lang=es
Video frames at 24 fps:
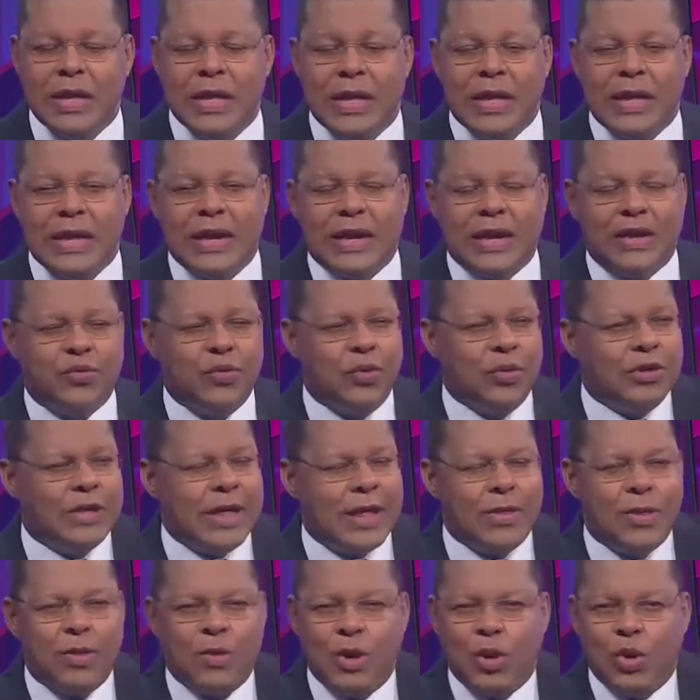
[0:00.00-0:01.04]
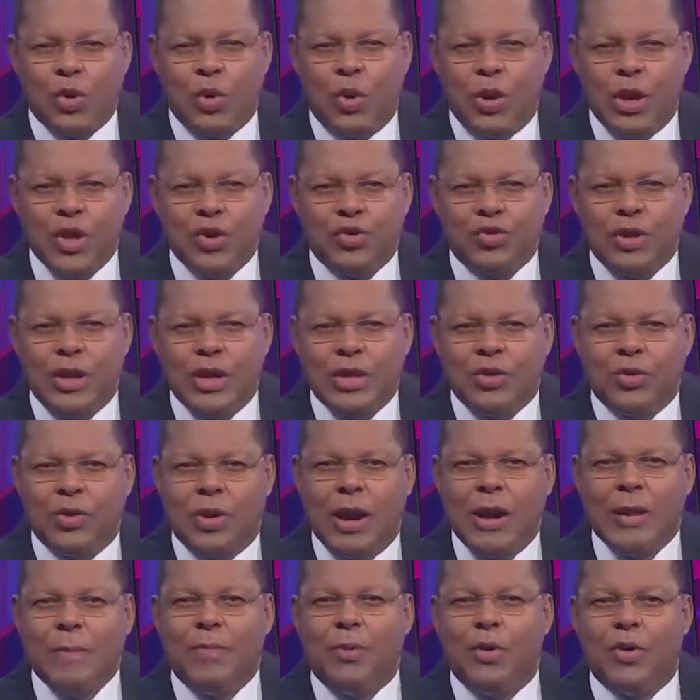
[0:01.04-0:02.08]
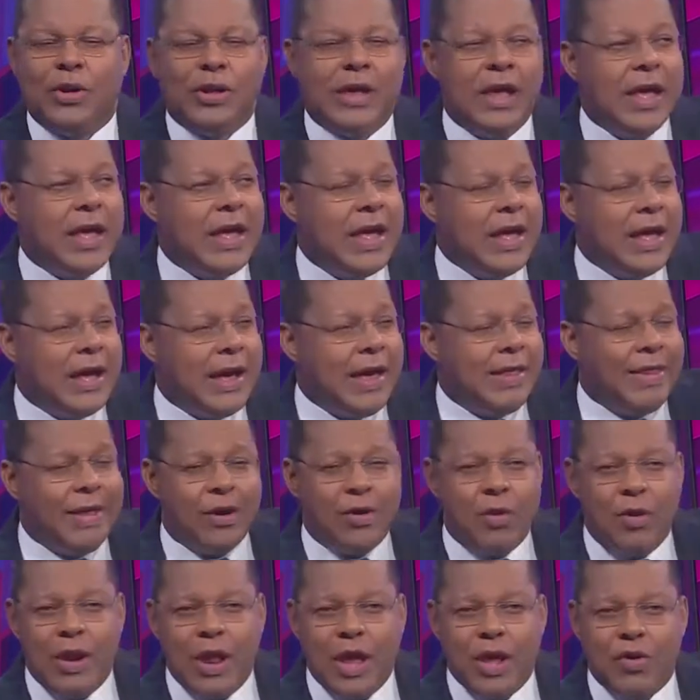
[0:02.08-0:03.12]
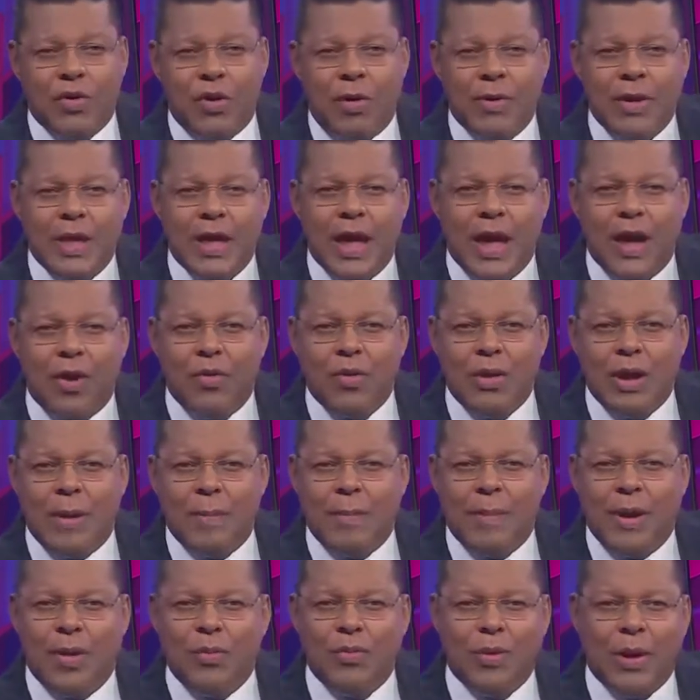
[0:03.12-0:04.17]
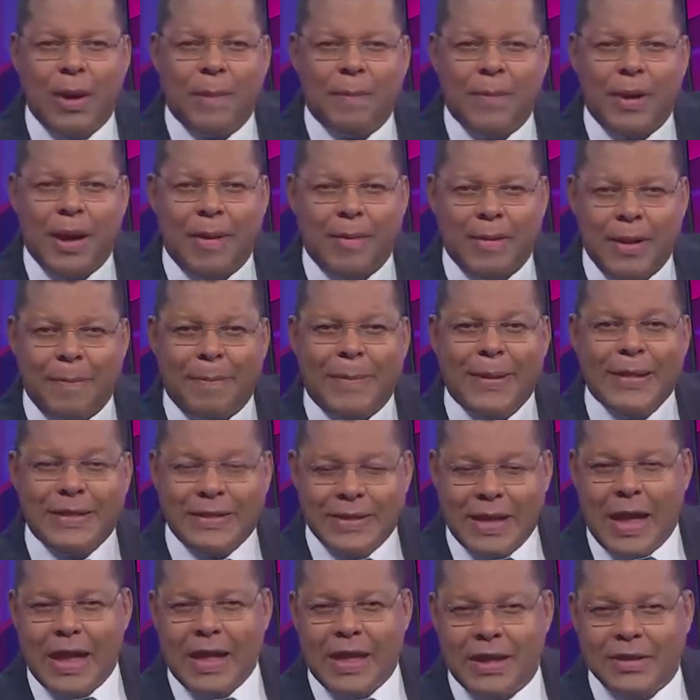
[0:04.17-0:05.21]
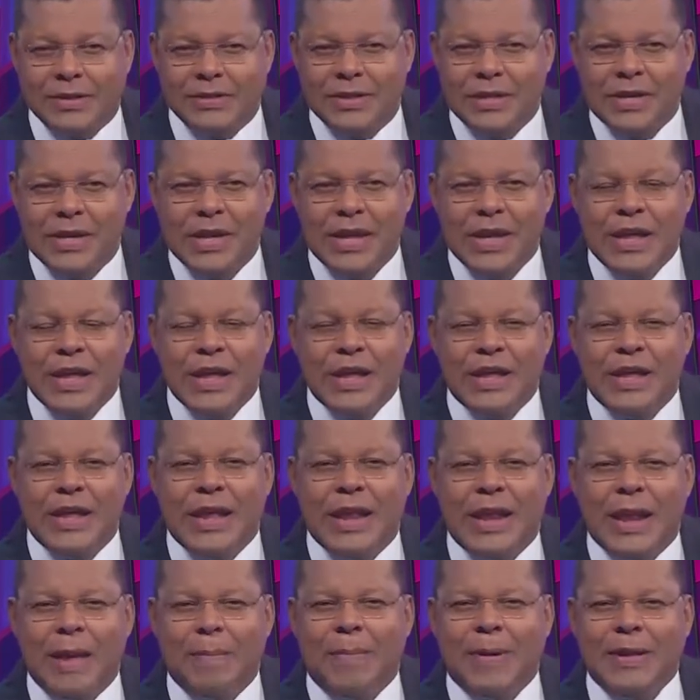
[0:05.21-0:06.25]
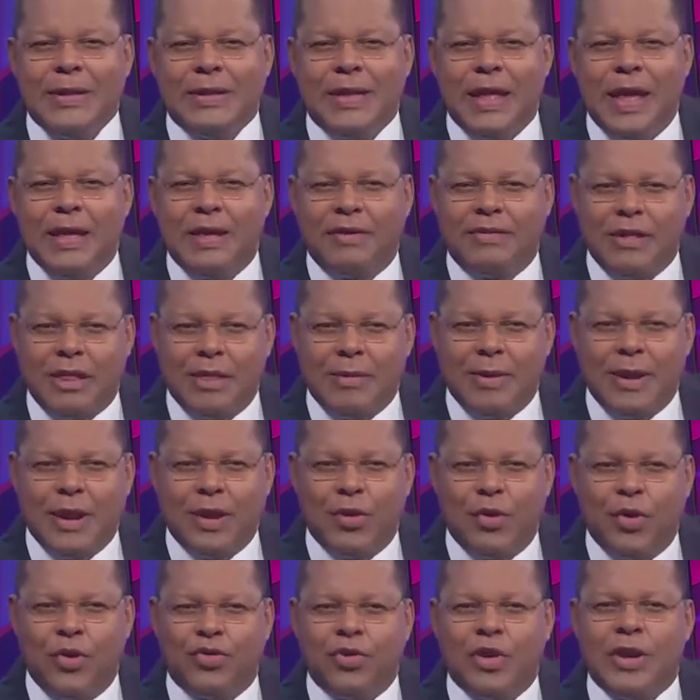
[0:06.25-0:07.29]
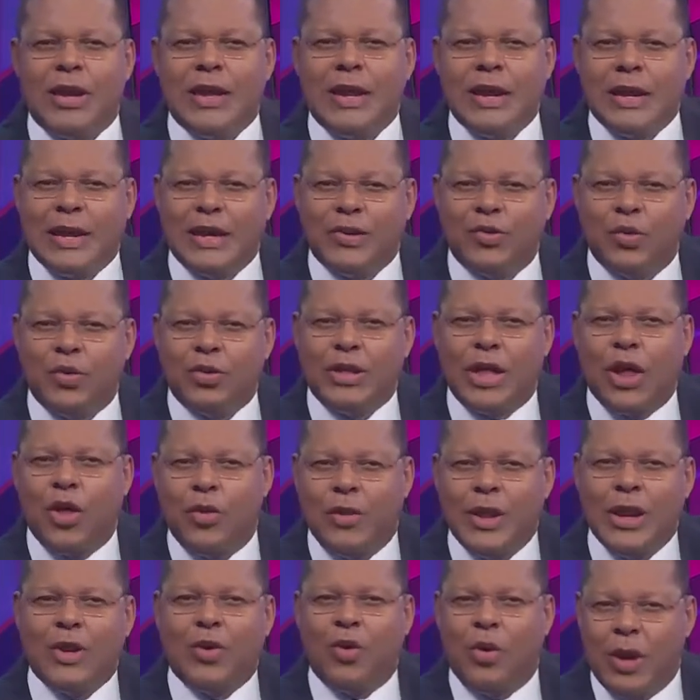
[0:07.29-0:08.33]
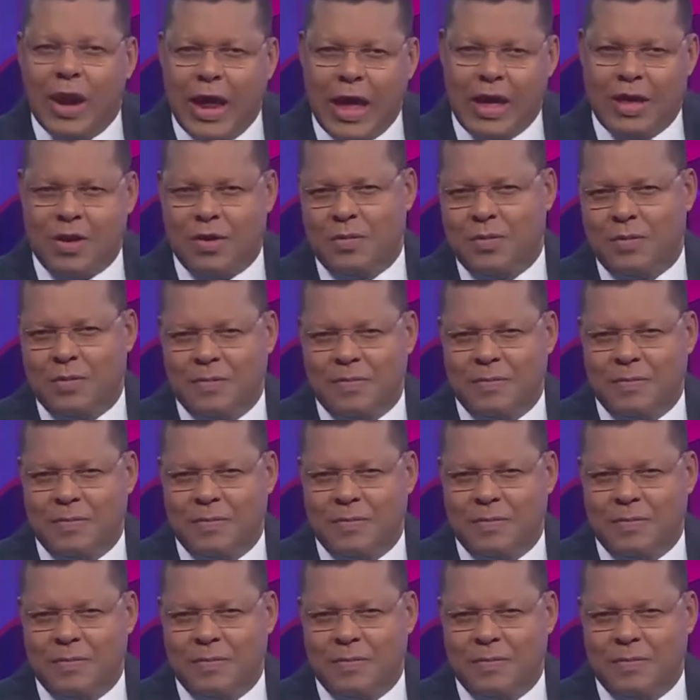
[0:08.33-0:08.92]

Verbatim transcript: el resultado de los colegios electorales, porque en cada colegio había, una, una había pantallas y en la pantalla se daban a conocer el resultado del colegio.